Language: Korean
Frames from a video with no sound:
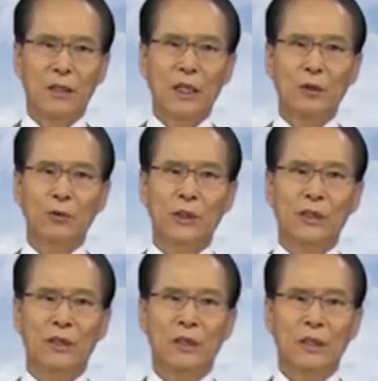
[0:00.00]

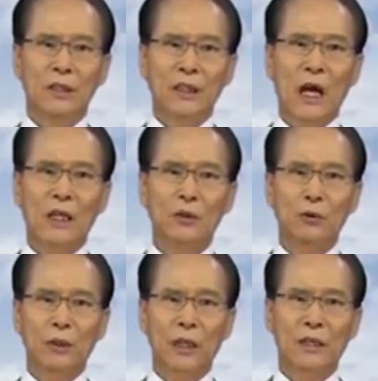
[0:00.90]
예로서
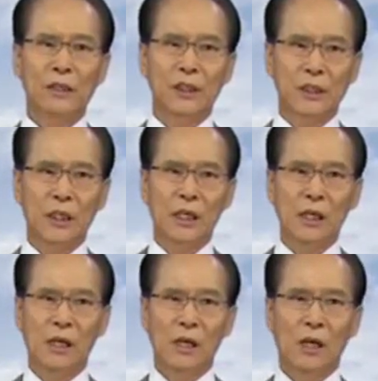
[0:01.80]
창조기간 7일,